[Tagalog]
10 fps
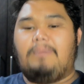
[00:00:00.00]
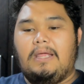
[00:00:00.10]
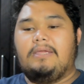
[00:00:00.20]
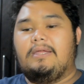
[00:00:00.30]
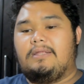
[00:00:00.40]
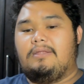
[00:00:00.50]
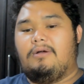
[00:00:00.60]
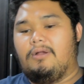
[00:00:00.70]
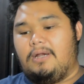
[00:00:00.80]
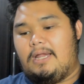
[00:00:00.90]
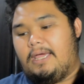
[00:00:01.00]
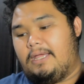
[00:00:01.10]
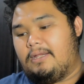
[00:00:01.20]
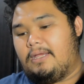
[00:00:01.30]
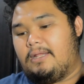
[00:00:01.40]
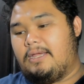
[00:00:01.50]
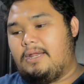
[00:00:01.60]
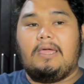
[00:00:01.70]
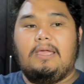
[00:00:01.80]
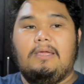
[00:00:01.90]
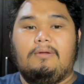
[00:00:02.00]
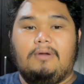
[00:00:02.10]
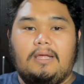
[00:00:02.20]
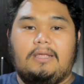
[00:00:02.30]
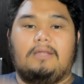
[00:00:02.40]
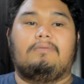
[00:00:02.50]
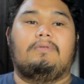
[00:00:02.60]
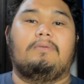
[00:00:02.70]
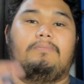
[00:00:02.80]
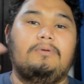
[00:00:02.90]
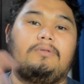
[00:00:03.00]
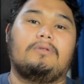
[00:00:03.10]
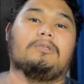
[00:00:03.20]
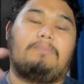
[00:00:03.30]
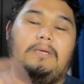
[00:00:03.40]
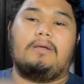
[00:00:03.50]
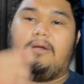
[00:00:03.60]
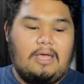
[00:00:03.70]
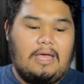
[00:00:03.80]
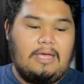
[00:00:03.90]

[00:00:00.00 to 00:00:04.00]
I play it online and then I connect it with the Bluetooth speaker.